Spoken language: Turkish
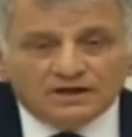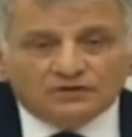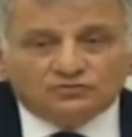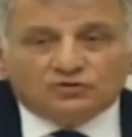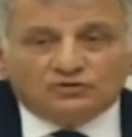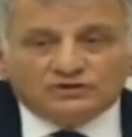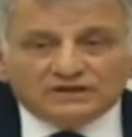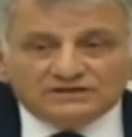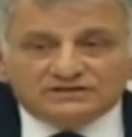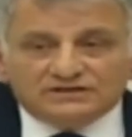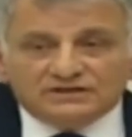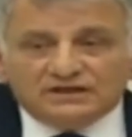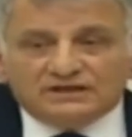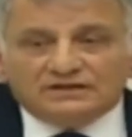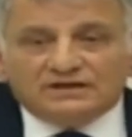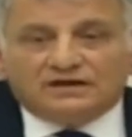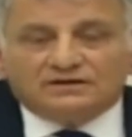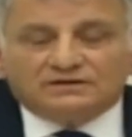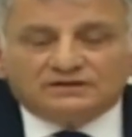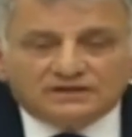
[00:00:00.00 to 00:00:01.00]
Dolayısıyla
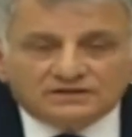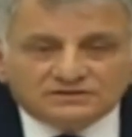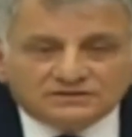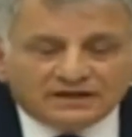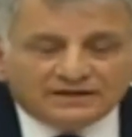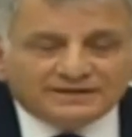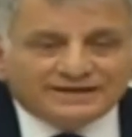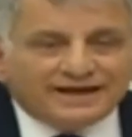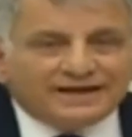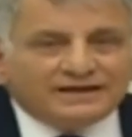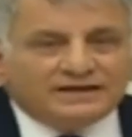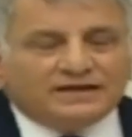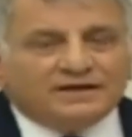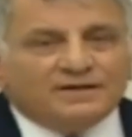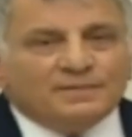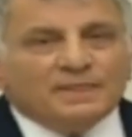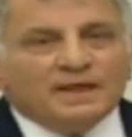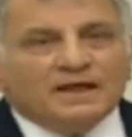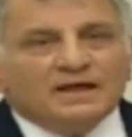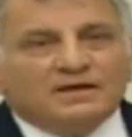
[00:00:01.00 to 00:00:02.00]
da arkadaşlar yani
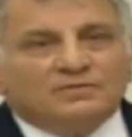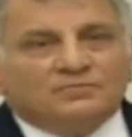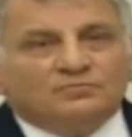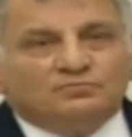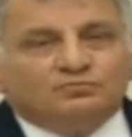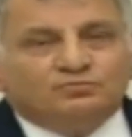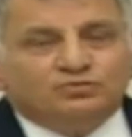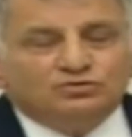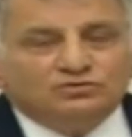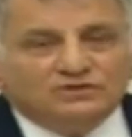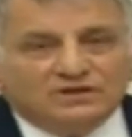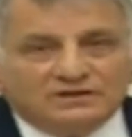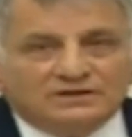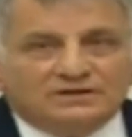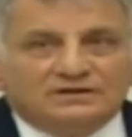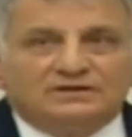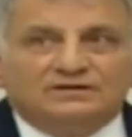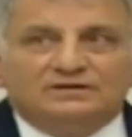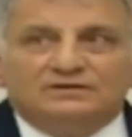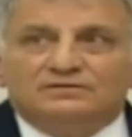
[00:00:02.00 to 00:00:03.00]

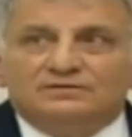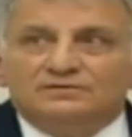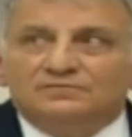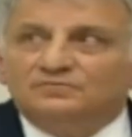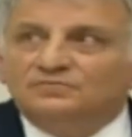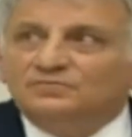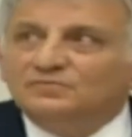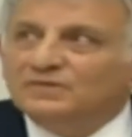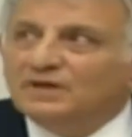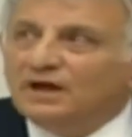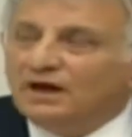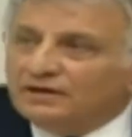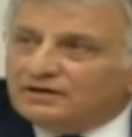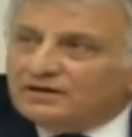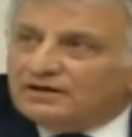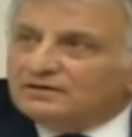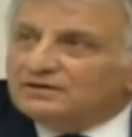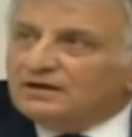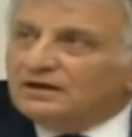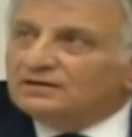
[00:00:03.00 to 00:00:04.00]
bunları
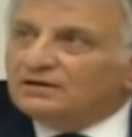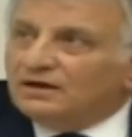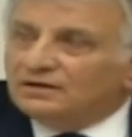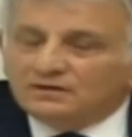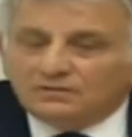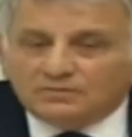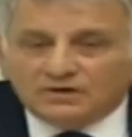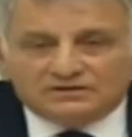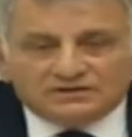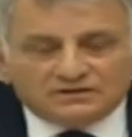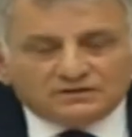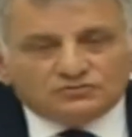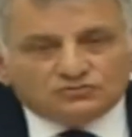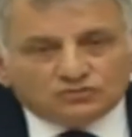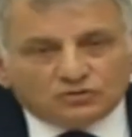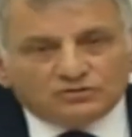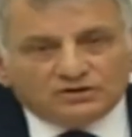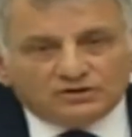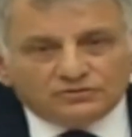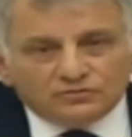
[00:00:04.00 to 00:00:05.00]
hakikaten anlamakta da
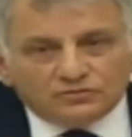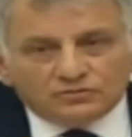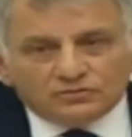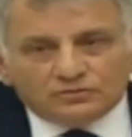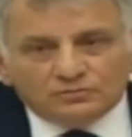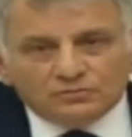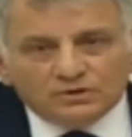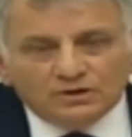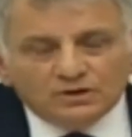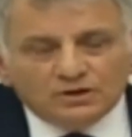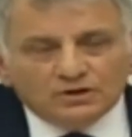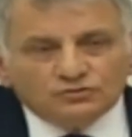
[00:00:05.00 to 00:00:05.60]
zorlanıyorum.